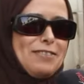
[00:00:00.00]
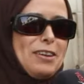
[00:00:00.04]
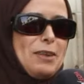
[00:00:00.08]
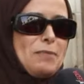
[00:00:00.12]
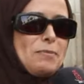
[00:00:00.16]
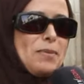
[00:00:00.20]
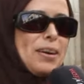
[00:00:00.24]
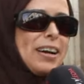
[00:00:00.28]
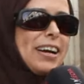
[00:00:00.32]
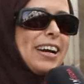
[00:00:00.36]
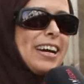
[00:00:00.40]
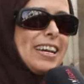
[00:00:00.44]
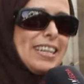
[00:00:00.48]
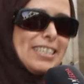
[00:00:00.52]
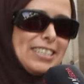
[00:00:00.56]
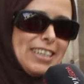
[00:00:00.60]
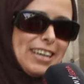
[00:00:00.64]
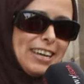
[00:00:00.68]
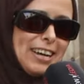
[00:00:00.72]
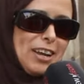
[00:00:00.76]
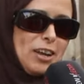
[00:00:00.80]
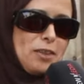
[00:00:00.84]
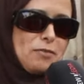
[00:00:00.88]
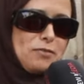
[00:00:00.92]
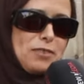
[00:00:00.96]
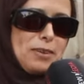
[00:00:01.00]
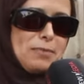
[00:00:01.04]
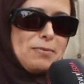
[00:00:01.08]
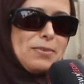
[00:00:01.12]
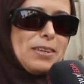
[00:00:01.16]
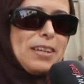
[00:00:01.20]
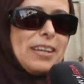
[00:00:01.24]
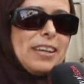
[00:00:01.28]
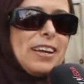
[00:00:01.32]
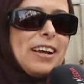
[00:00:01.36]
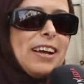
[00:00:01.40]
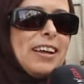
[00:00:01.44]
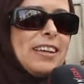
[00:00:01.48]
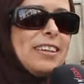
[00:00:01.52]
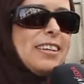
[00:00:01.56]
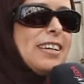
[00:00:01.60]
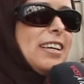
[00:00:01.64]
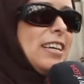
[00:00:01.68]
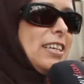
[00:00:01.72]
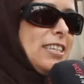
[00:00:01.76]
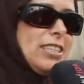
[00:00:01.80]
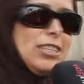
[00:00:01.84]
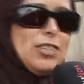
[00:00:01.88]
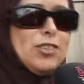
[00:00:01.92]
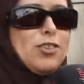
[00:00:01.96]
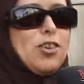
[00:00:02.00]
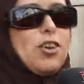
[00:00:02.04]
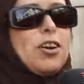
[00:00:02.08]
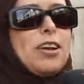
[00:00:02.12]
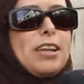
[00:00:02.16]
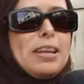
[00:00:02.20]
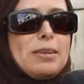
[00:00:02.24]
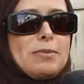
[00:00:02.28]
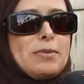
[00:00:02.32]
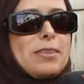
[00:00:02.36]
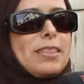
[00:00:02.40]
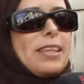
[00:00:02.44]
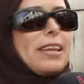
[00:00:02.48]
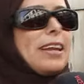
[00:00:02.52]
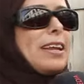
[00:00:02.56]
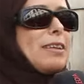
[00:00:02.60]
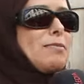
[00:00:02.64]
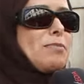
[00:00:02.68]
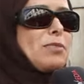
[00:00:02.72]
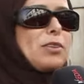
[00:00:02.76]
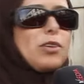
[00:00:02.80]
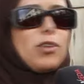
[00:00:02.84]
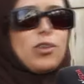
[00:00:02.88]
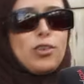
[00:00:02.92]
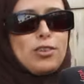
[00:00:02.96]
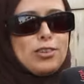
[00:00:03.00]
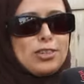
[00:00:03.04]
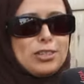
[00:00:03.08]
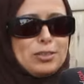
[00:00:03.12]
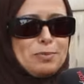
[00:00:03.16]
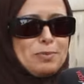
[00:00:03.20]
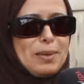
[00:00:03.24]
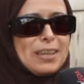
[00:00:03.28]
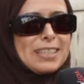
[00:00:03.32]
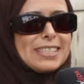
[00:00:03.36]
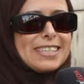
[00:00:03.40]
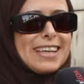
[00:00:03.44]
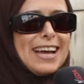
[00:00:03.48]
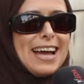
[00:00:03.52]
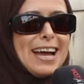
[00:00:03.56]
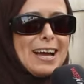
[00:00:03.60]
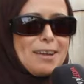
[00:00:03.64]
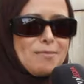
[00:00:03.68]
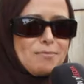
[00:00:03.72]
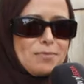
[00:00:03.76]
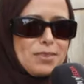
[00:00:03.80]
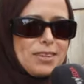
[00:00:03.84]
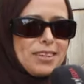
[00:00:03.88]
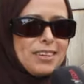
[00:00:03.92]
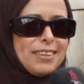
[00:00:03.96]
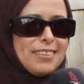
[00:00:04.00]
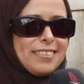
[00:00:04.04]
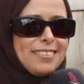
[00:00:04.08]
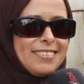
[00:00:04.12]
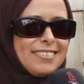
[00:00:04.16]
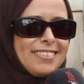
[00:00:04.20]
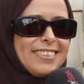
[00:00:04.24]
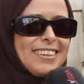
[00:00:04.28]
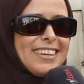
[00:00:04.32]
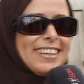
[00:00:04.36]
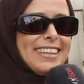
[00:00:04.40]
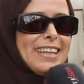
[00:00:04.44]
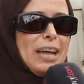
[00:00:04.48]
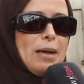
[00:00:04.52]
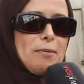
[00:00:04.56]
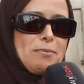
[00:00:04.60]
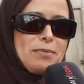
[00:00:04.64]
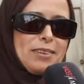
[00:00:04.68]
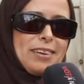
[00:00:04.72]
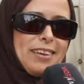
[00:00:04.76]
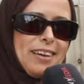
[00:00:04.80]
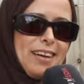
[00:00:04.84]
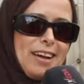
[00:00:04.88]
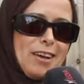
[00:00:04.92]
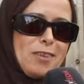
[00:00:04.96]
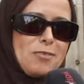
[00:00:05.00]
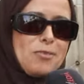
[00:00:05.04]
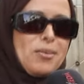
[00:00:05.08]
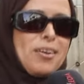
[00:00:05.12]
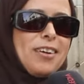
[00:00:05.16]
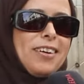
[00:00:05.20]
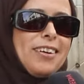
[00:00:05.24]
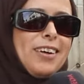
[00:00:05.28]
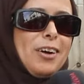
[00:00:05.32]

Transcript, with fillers: فما خارجه راهي فاميليال سينو انا مثلا ما نخرجش مع صحابي نعمل قهوه